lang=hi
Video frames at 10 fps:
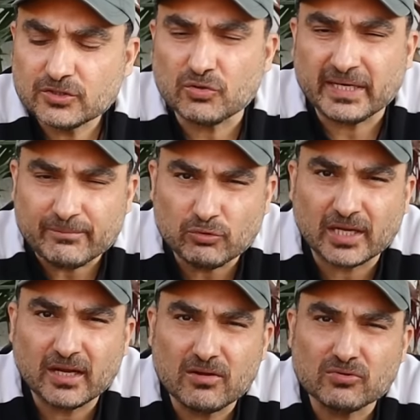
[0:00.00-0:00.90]
जो नींबू
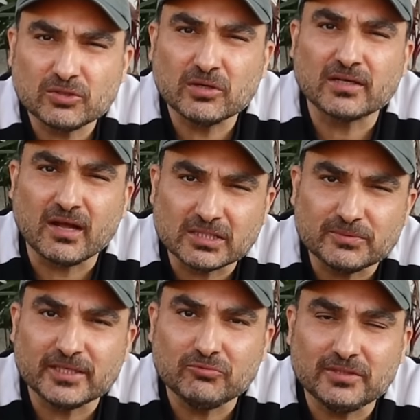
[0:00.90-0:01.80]
डाला उससे थोड़ा खटास
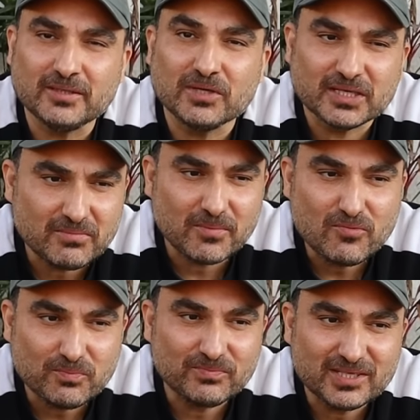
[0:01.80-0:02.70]
भी आई हुई है मतलब कि मैं
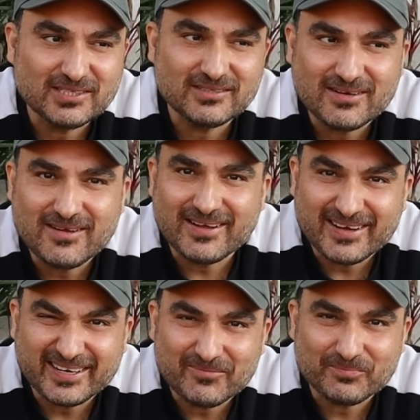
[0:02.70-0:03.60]
आपको कितना
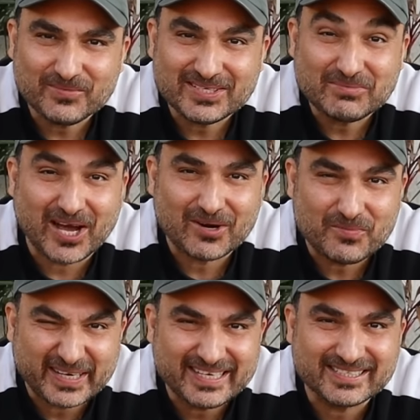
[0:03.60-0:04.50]
समझा रहा
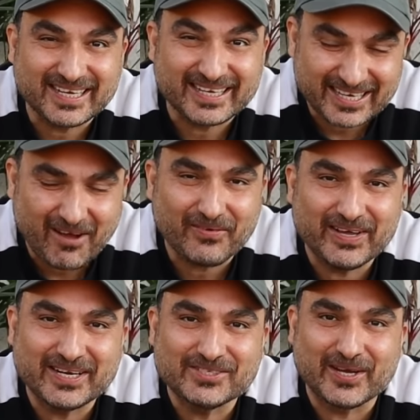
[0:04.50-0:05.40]
हूँ बरकी से क्या
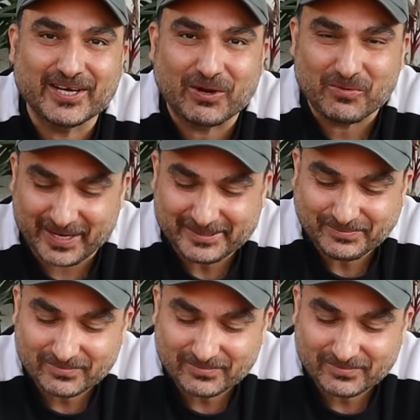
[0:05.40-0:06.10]
फ्लेवर इंजॉय कर रहा हूँ मैं